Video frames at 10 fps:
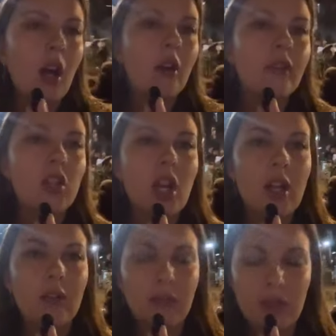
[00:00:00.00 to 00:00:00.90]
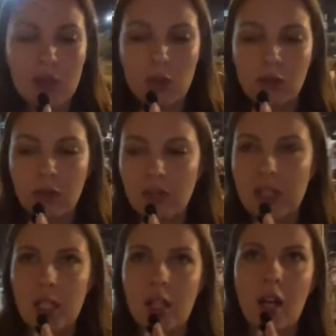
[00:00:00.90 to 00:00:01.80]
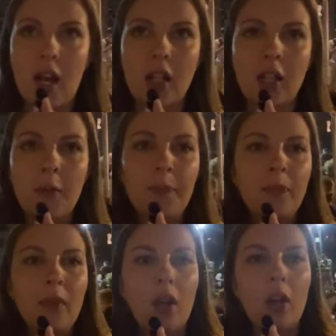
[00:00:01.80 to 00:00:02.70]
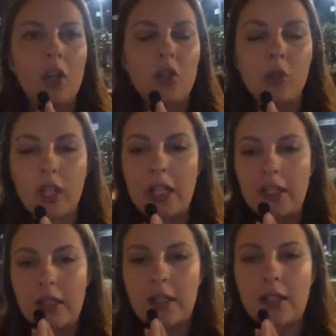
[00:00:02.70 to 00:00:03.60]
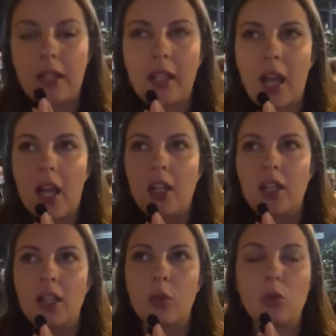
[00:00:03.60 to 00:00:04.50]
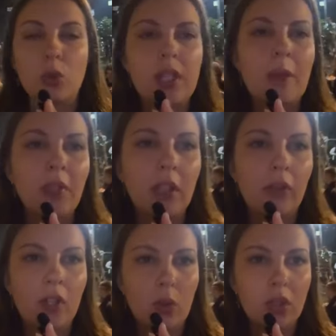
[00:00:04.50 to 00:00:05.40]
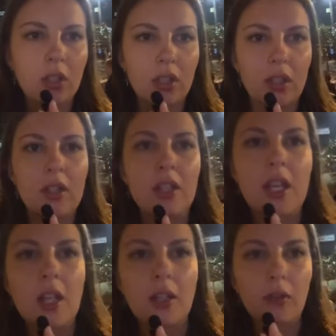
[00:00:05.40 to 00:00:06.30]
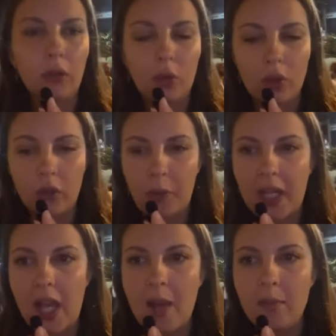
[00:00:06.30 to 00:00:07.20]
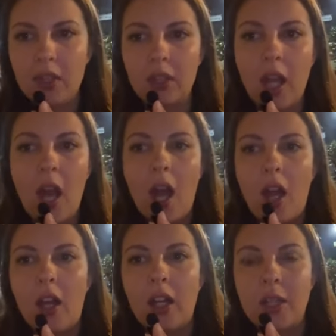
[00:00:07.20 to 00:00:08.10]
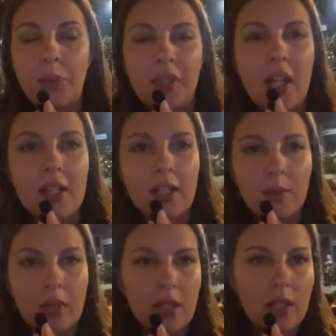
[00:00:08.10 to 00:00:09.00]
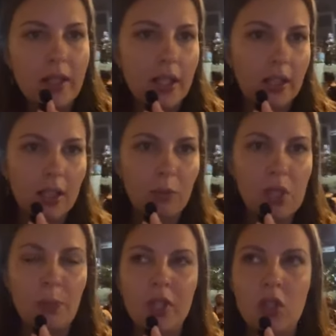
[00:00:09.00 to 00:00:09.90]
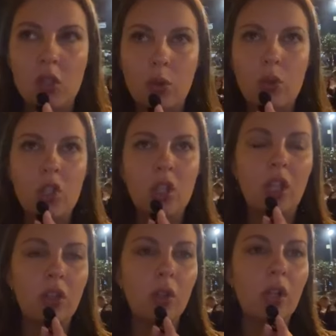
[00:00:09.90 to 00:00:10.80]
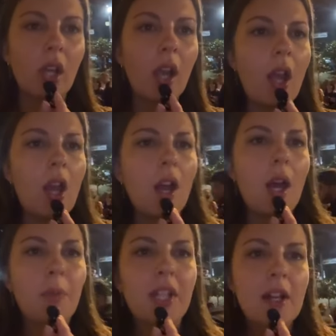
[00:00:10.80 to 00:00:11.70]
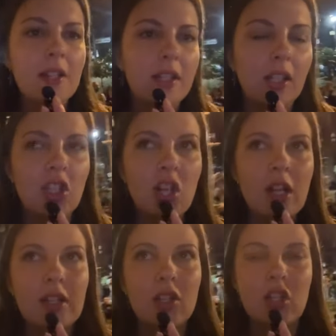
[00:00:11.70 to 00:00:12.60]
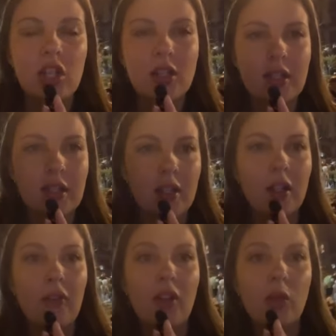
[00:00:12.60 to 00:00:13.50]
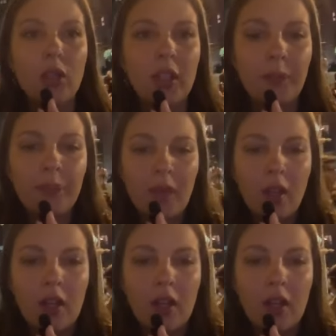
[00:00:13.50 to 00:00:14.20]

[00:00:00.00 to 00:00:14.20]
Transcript: а, в начале видео вы видели, как а, журналисты стояли у самих ворот э, заднего входа в парламент э, и пытались объяснить некоторым из протестующих, которые э, пытались докричаться через ворота